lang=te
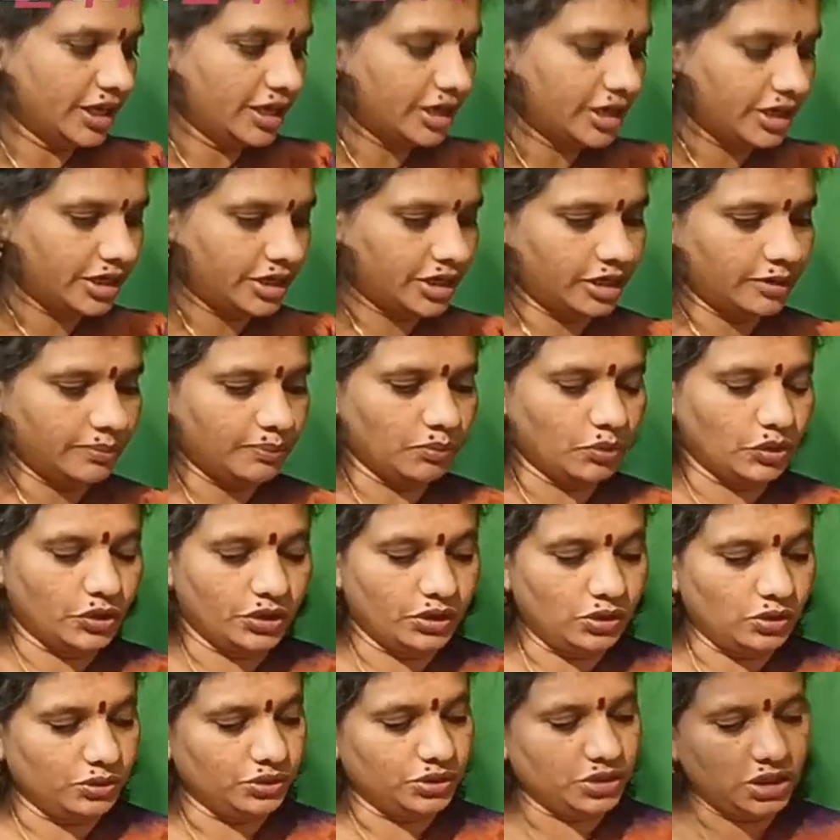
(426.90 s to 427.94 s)
టై అండ్ డై టైప్
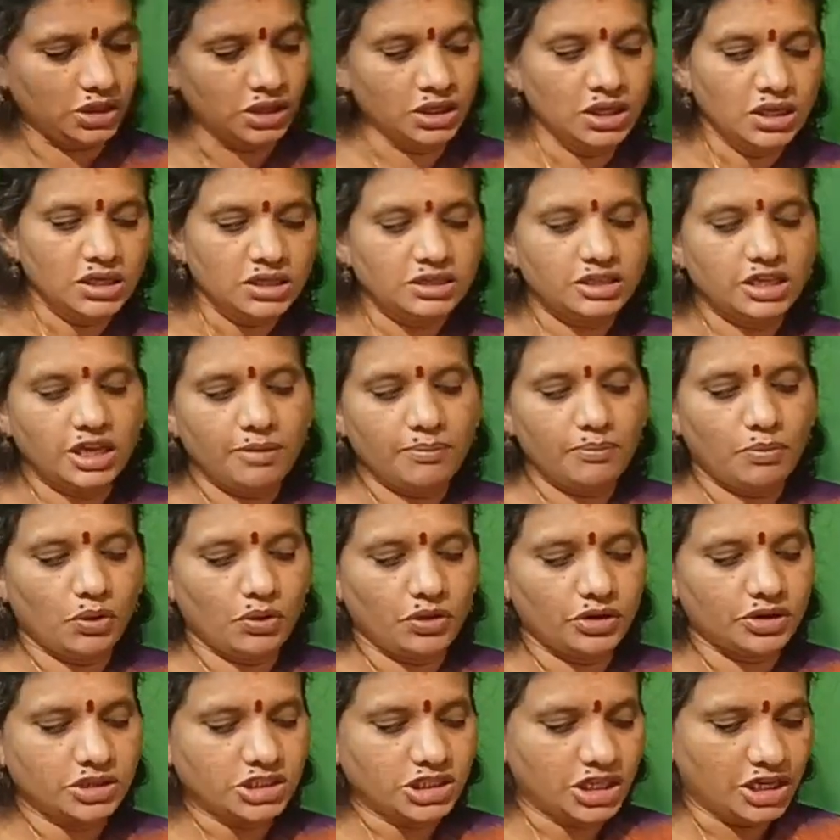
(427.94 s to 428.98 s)
మోడల్ ఉంది సేమ్
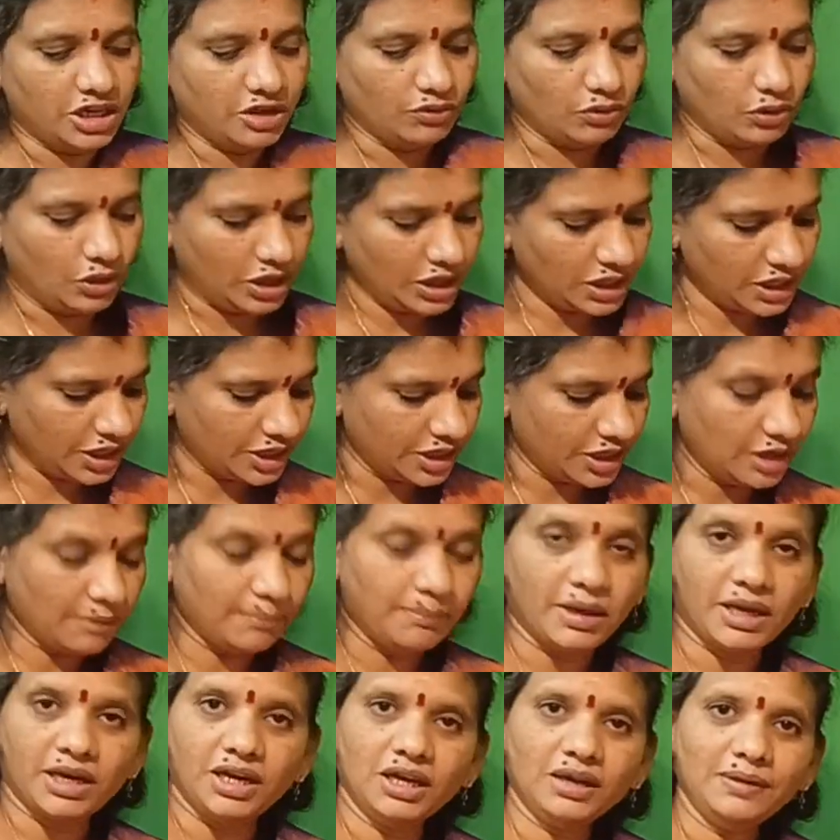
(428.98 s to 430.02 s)
బార్డర్స్ అనేవి ఉన్నాయి కింద
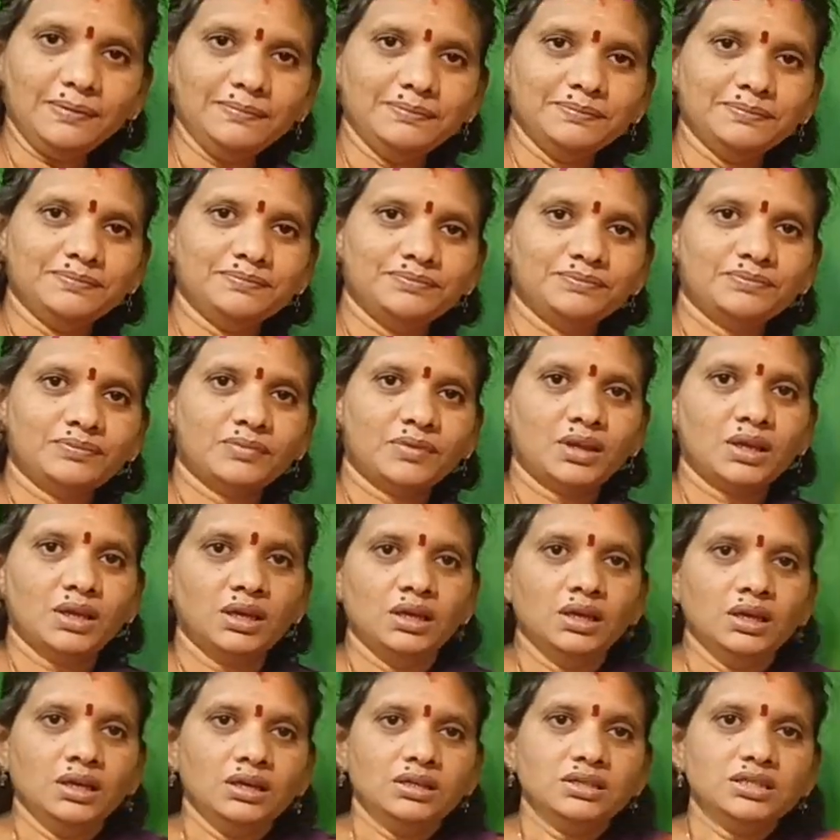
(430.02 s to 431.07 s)
పైన
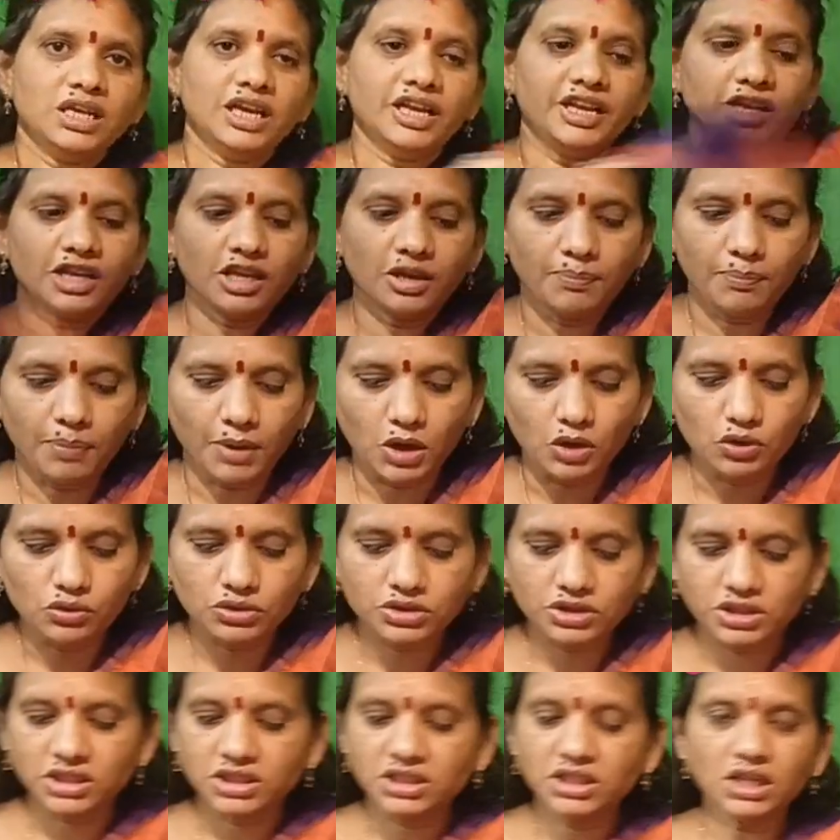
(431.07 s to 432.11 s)
శారీకి పళ్ళు
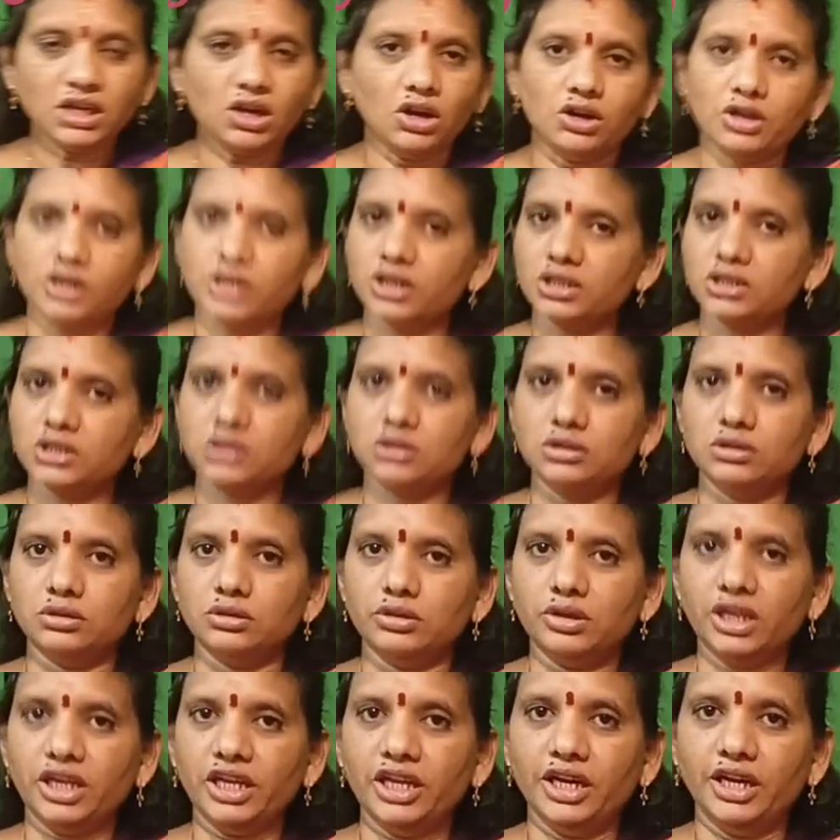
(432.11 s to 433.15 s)
వచ్చేసి కాంట్రాస్ట్
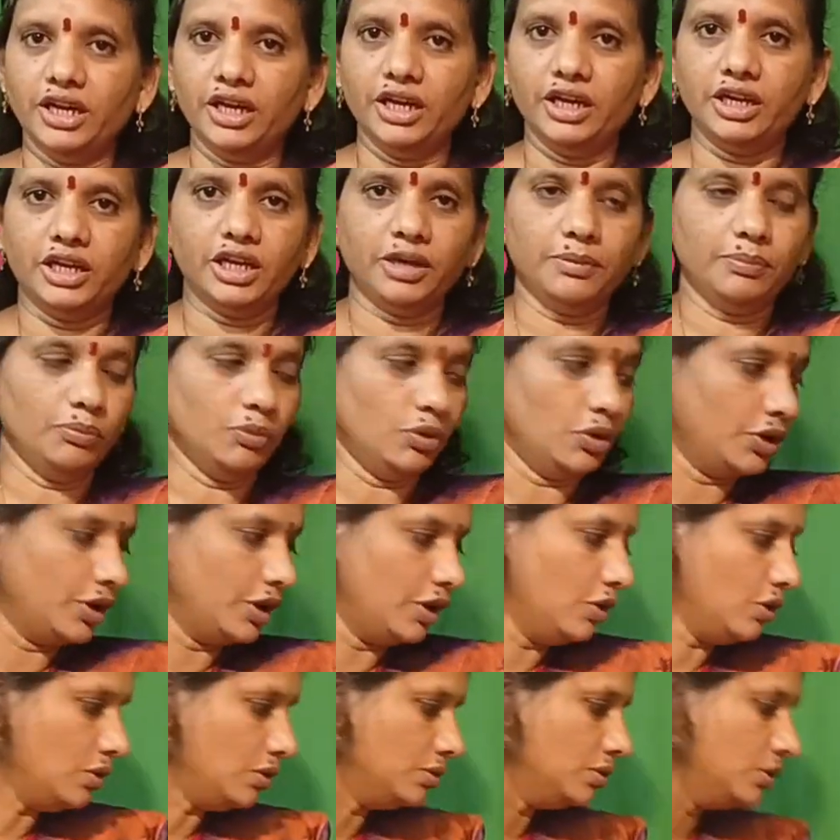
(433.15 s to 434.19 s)
టై అండ్ డై టైప్
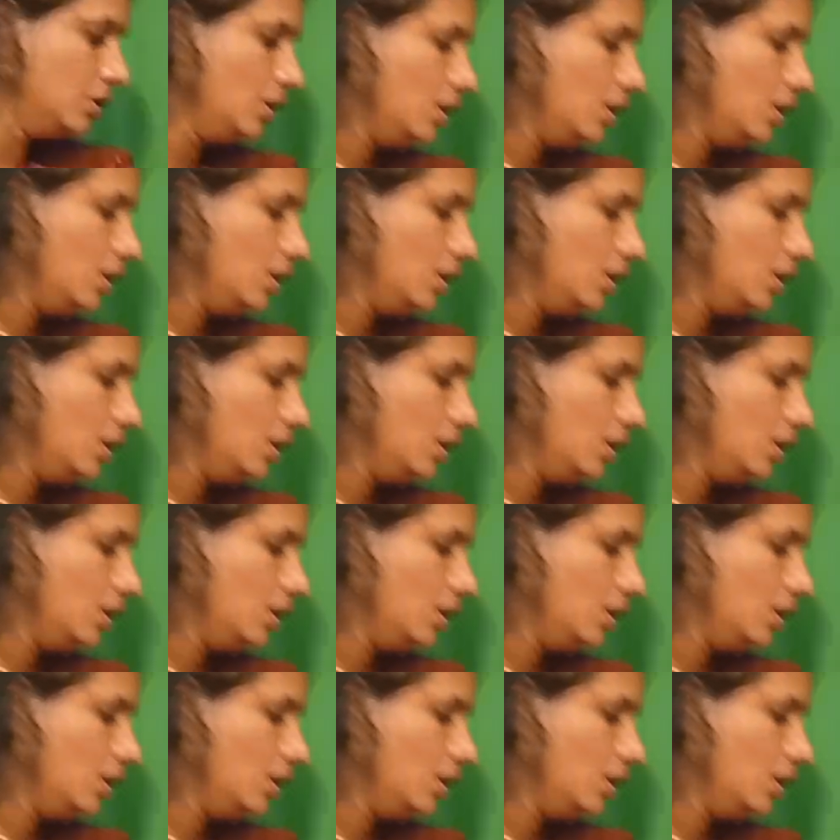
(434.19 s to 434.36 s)
మోడల్